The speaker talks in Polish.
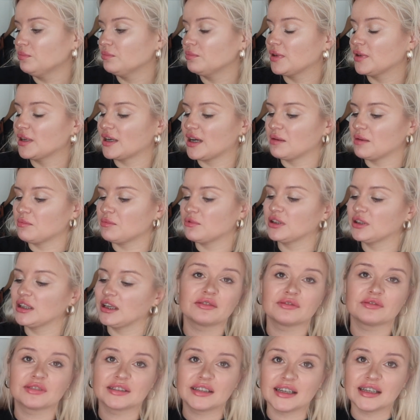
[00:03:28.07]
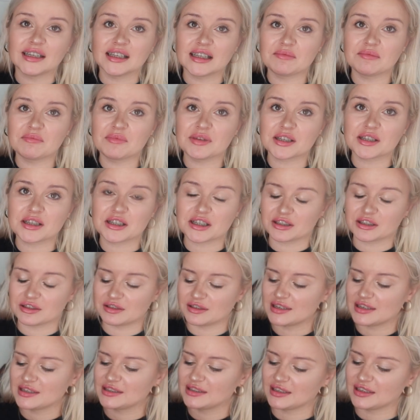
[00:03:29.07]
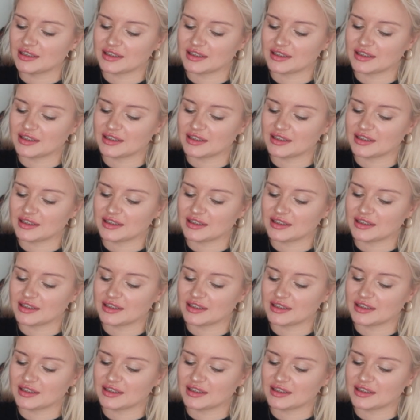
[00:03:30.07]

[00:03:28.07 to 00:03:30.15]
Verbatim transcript: Miramo. Wydaje mi się, że to jest